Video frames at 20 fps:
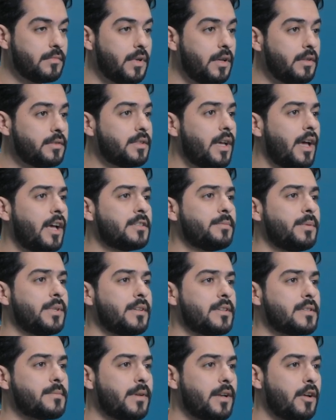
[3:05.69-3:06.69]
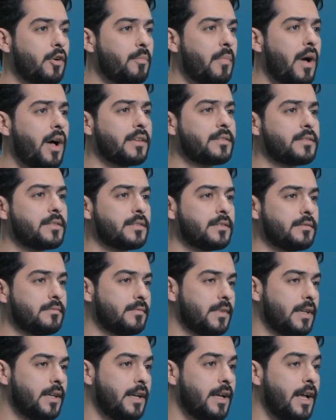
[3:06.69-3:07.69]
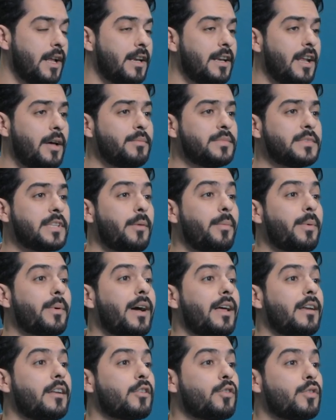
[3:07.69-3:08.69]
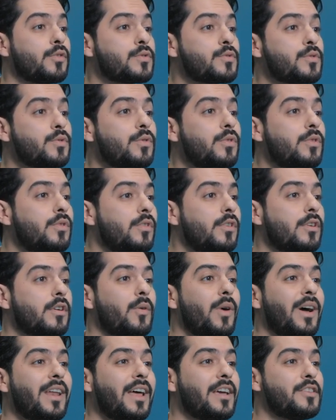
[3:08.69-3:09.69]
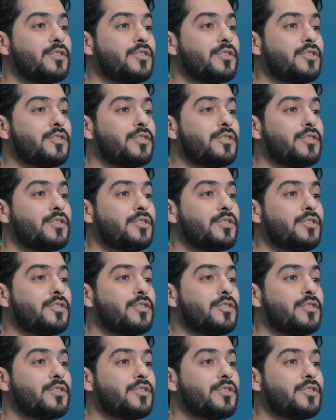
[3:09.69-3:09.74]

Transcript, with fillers: انتهت بالنسبة له مات لم تبقى القصور ولا